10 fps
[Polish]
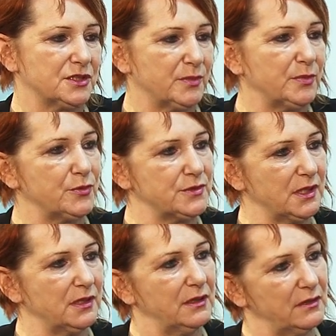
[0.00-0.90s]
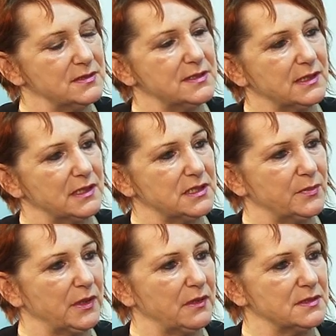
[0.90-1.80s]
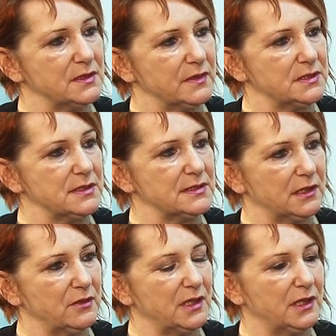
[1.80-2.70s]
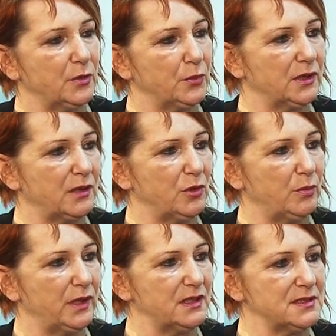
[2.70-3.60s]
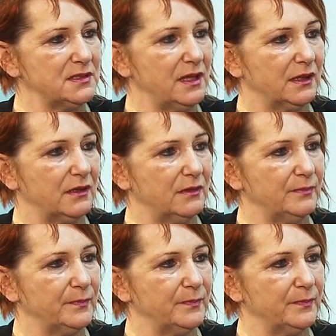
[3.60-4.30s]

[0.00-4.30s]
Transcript: żeby później odzyskać te pieniądze właśnie z Regionalnego Programu Operacyjnego.